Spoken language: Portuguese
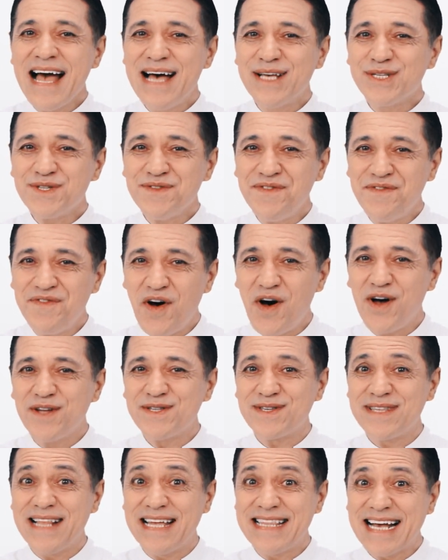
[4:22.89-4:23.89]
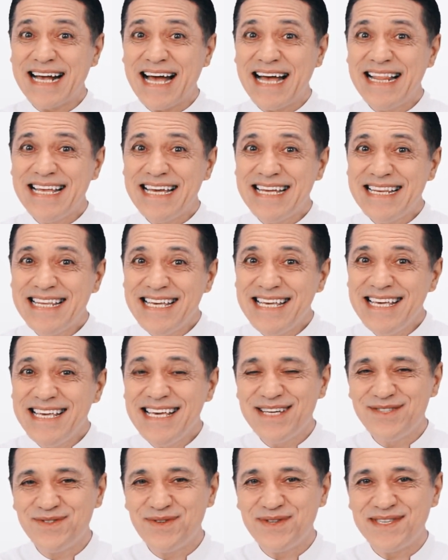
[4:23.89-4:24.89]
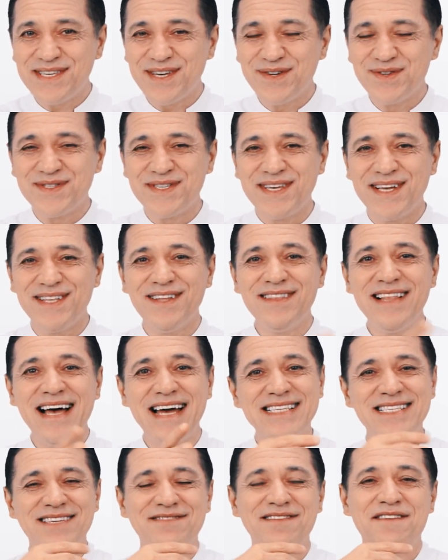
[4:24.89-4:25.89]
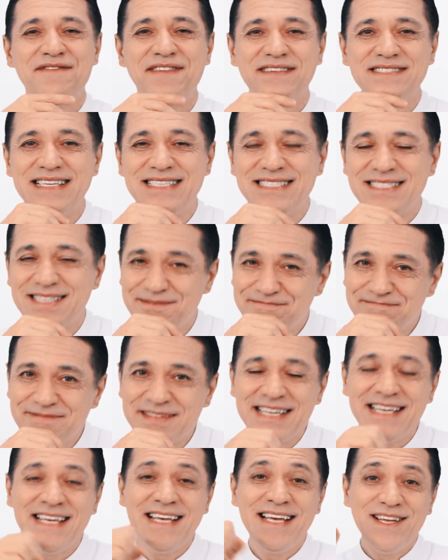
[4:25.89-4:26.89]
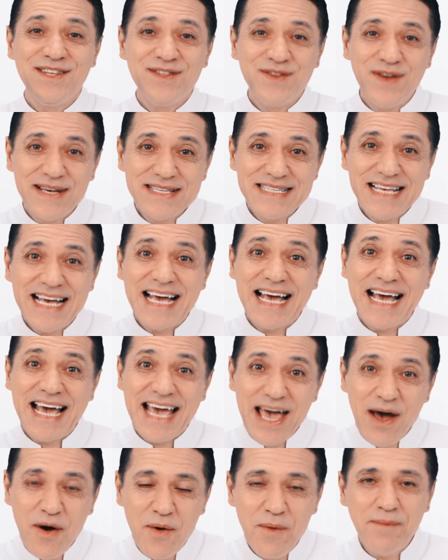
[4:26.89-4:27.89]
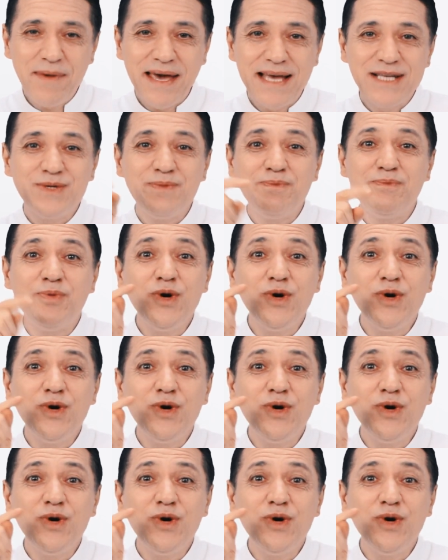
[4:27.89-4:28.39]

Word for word: as fotos lá na galeria do seu celular, você vai falar assim: nossa, realmente.